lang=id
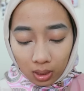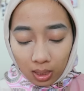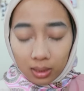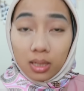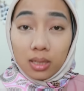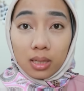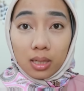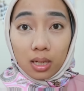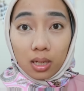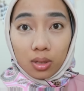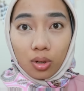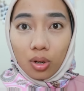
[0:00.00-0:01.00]
kelihatan
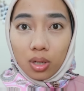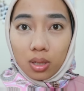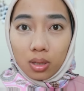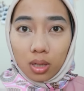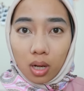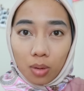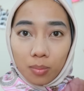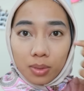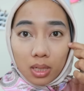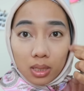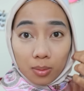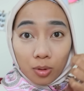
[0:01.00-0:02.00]
segar gitu loh kalau
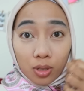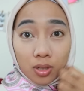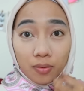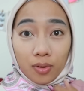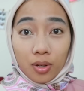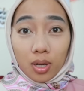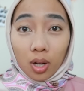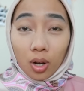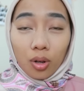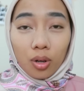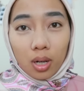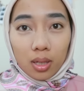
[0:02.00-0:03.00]
misalnya kita mau interview kan
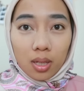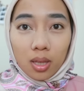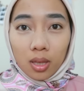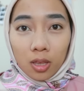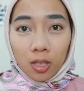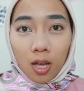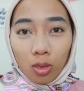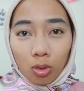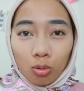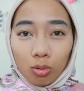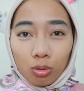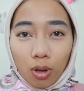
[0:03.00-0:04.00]
kalau kelihatan
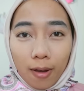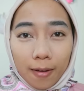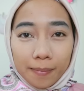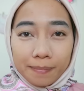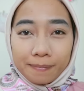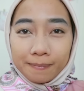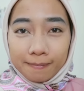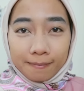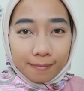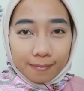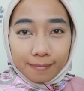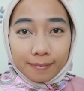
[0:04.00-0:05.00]
ngantuk tuh kayak
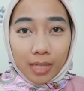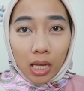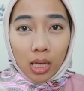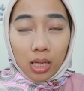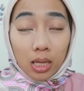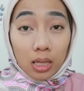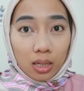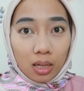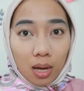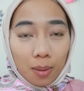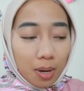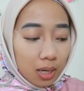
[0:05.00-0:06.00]

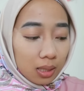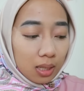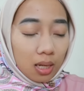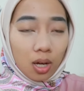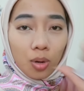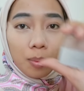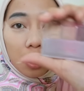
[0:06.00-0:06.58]
nggak banget kan aku